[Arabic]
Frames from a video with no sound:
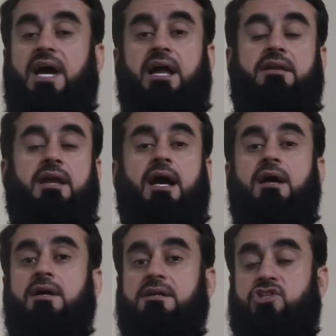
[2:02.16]
أن
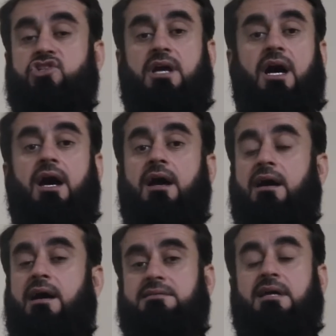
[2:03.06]
إسراء
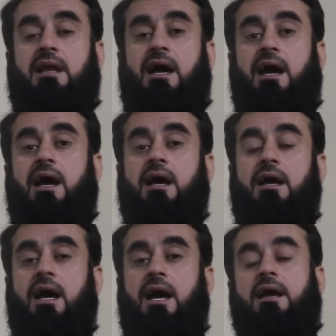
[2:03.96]
قتلها
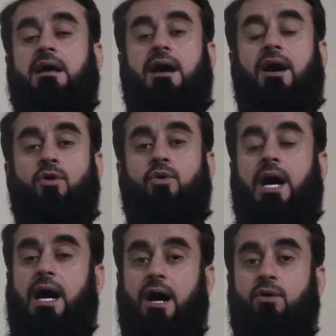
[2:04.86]
آه،
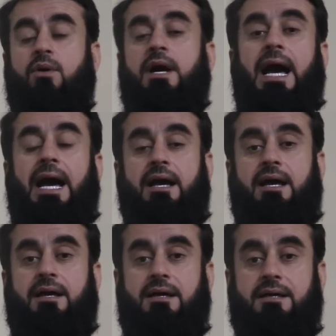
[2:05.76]
أخوها أو
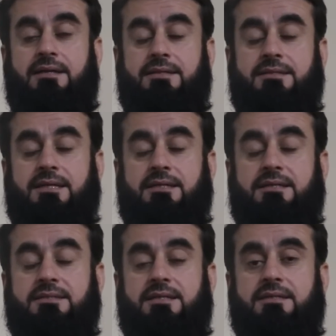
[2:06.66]

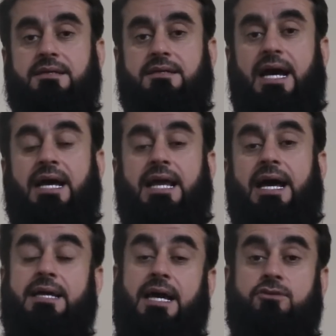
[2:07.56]
آه،
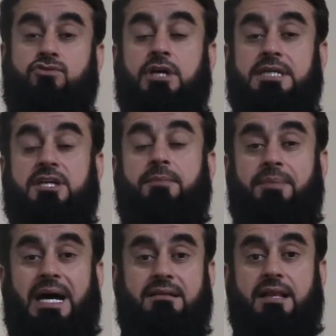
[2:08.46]
أهلها كانوا سبب
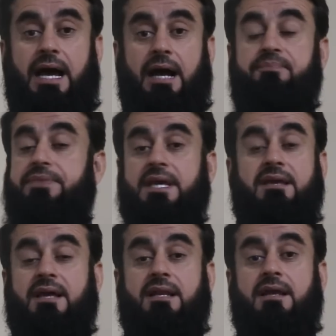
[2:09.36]
قتلها
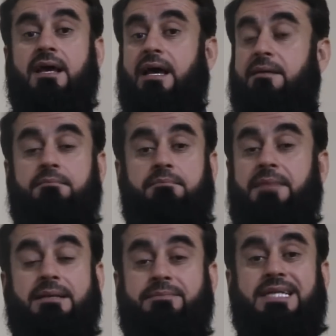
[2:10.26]
إذا
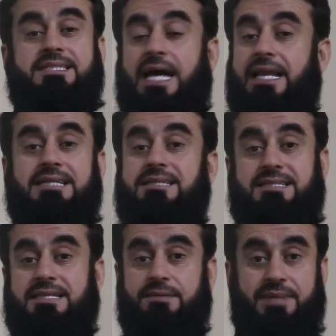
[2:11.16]
ما الميزة التي
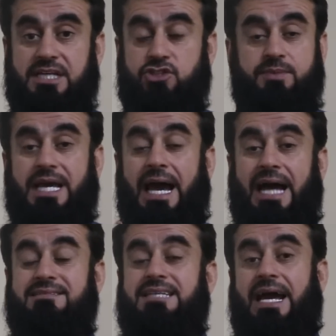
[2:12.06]
تتميز
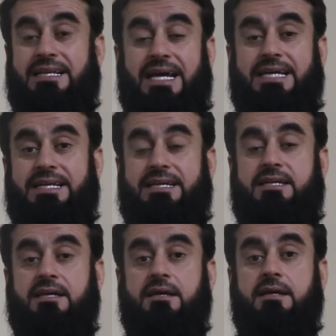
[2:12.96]
بها أنت عن
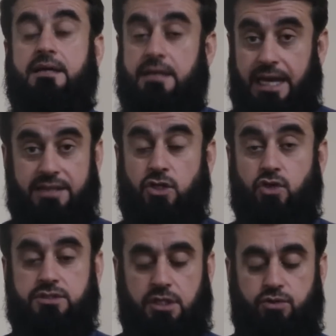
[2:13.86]
غيرك هذه
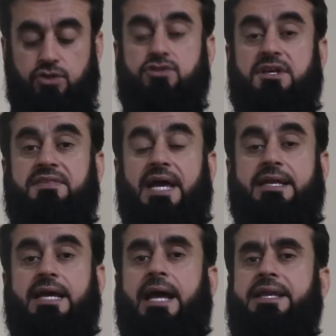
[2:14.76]
نقطة والنقطة
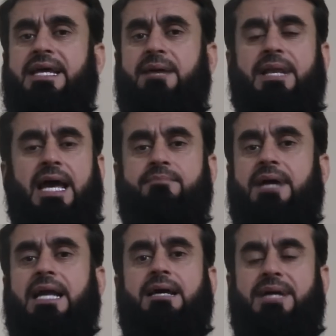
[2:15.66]
الثانية النيابة العامة
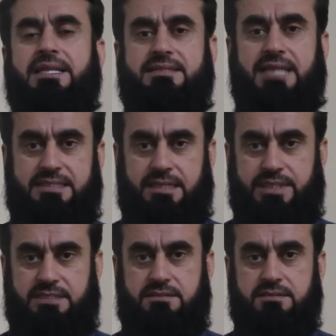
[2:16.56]
على ماذا
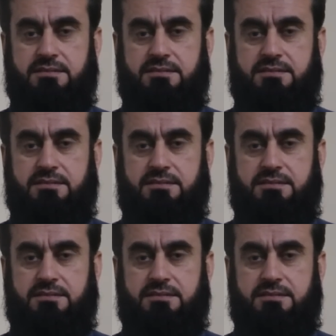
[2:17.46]
تعتمد